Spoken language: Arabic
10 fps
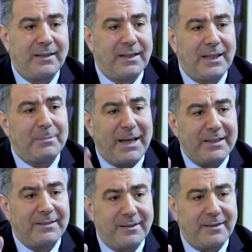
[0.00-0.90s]

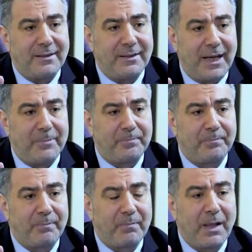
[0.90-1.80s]
والباحثين نعم. نعم
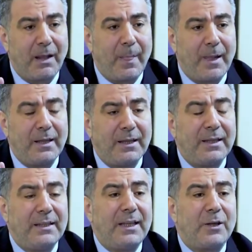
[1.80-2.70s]

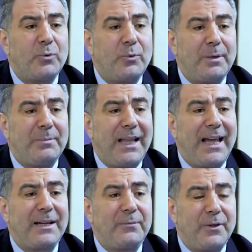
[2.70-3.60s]
يقول
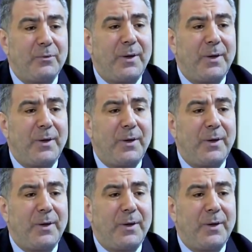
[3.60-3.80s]
بالحرف